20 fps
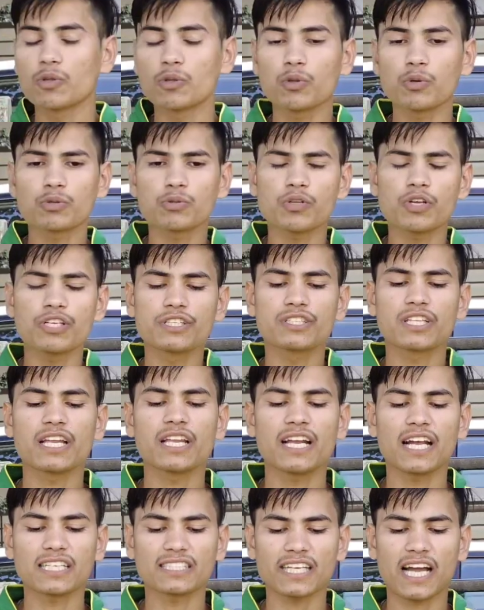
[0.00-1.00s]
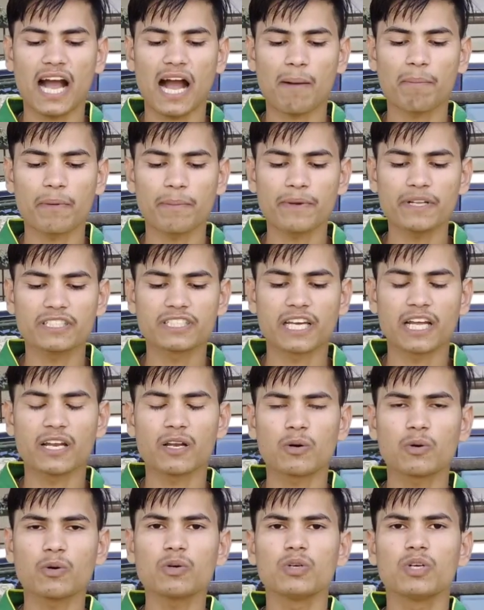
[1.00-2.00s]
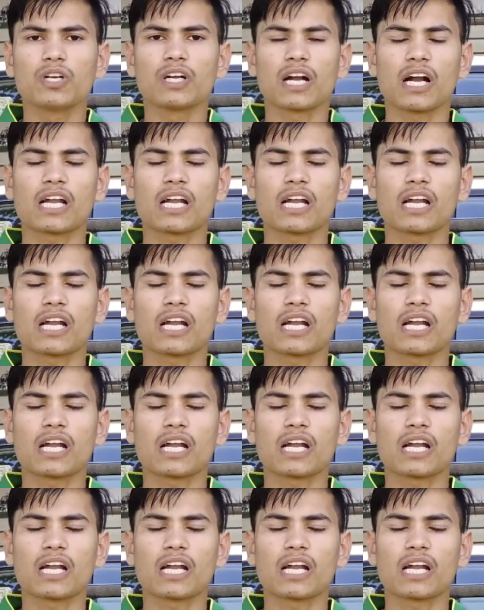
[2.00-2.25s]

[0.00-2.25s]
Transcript: तो दोस्तों इस तरीक़ा से आप अपने चैनल को